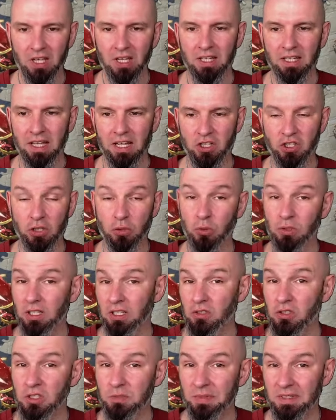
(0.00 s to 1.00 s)
Także tutaj
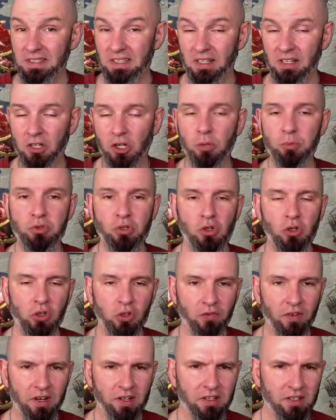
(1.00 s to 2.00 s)
coś specjalnego
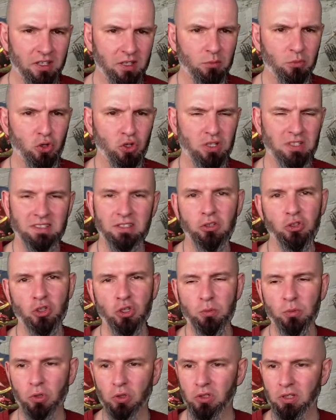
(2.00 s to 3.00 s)
przygotowali i może
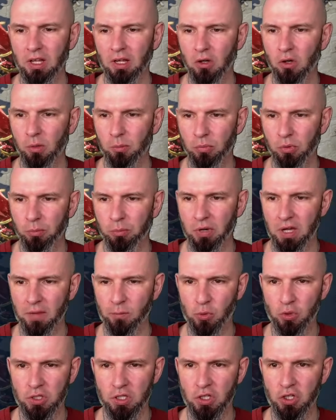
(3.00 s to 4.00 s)
zacznijmy od tego, bo
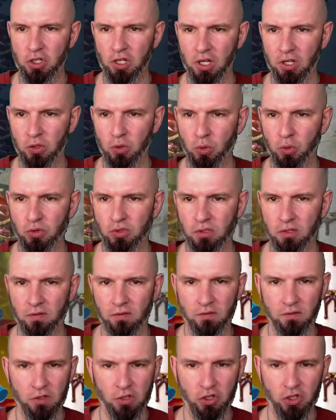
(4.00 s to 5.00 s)
pojawił się dzisiaj news
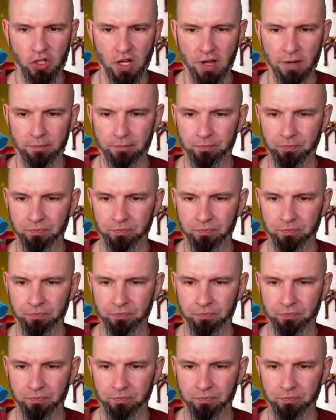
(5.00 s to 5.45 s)
w grze,